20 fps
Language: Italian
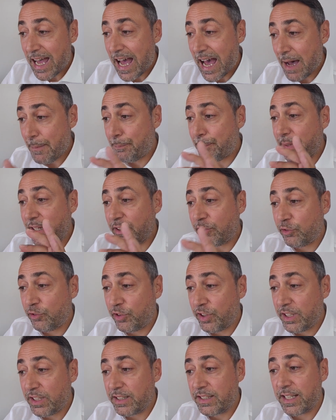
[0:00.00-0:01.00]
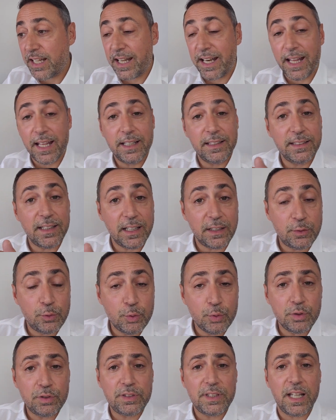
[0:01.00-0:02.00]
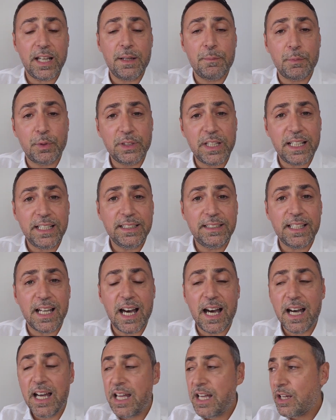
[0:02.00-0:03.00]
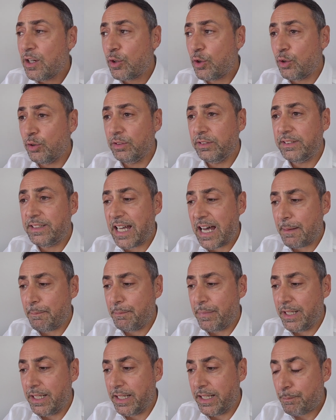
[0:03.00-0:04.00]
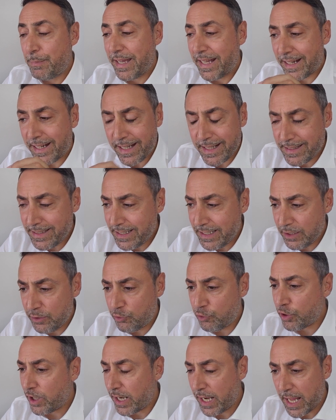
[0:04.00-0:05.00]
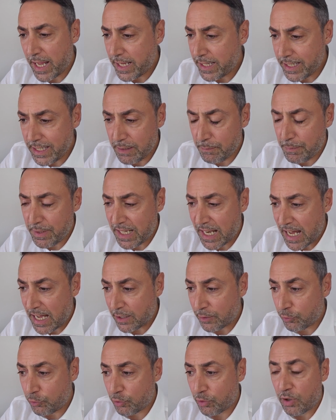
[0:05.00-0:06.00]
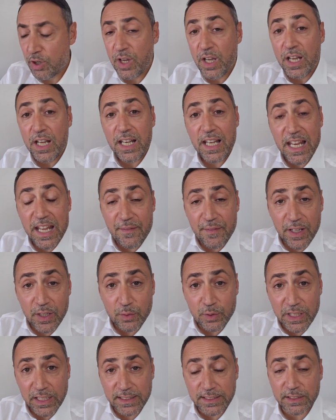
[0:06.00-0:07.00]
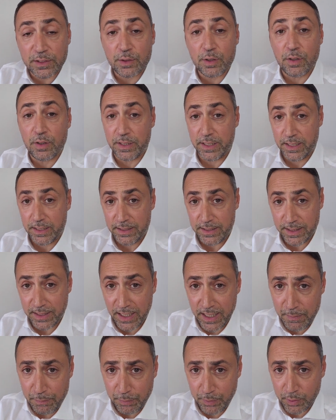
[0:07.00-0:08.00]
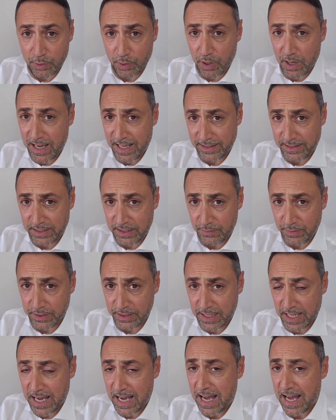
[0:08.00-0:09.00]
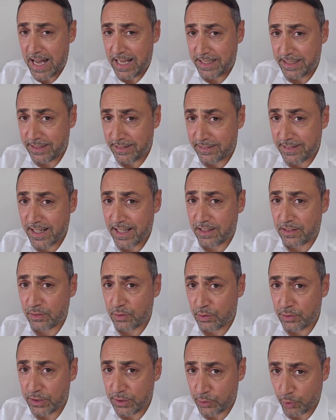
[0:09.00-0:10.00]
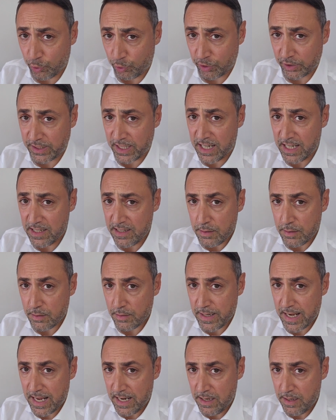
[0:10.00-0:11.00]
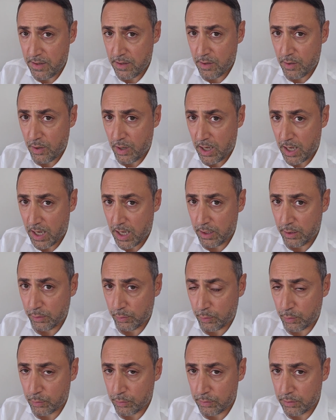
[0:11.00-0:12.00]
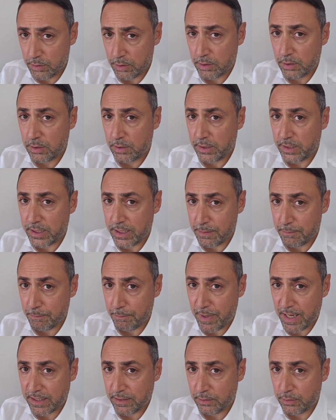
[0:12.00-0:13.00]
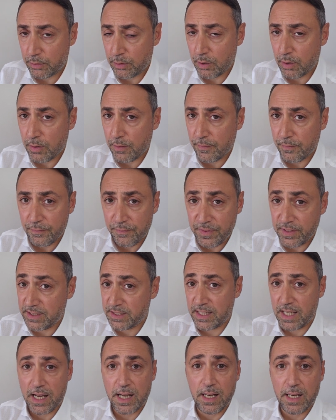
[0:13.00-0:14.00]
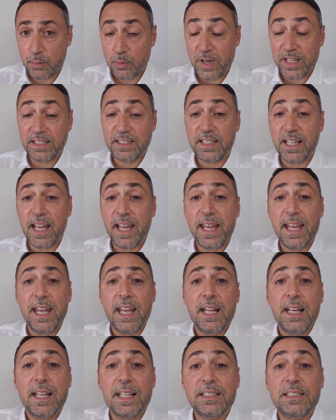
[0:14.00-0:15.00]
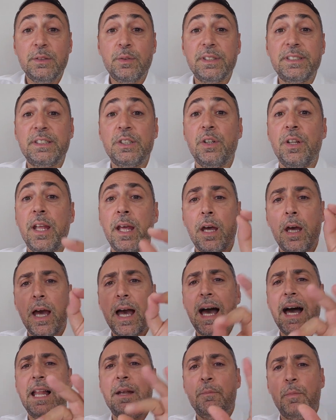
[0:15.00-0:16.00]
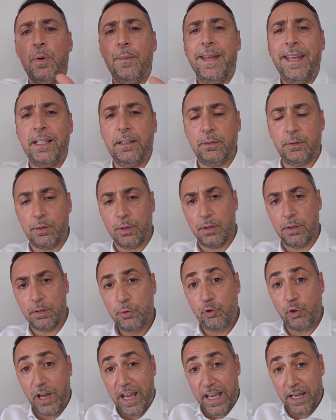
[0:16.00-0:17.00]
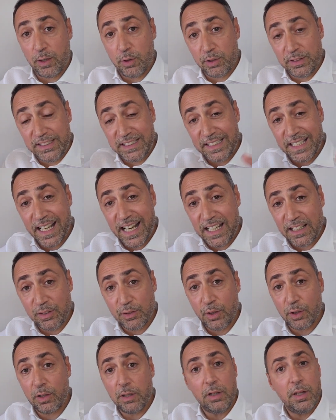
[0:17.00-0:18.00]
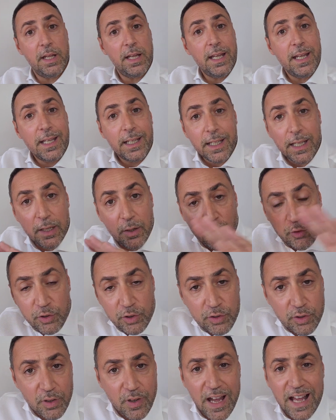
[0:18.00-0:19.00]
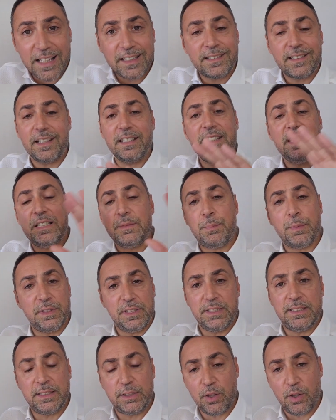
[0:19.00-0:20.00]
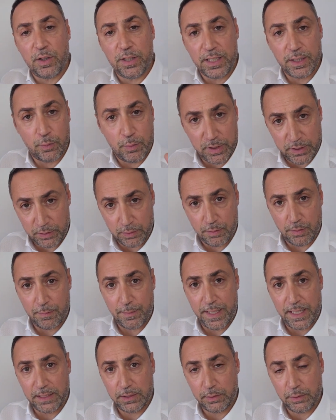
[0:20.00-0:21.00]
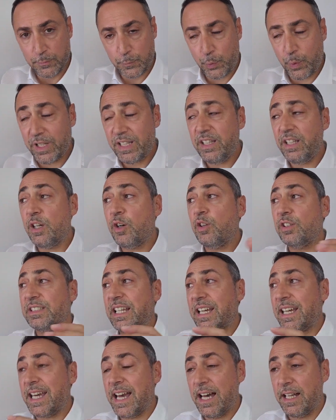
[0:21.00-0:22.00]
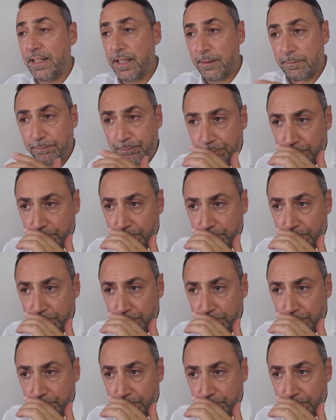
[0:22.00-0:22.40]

a prescindere da tutte le modalità contabili per redigere il bilancio, le valutazioni di criptoattività all'interno di società non hanno alcun impatto fiscale. Questa è la situazione al momento, cioè considerando che non ci sono altre disposizioni in questo momento. Quindi cosa accade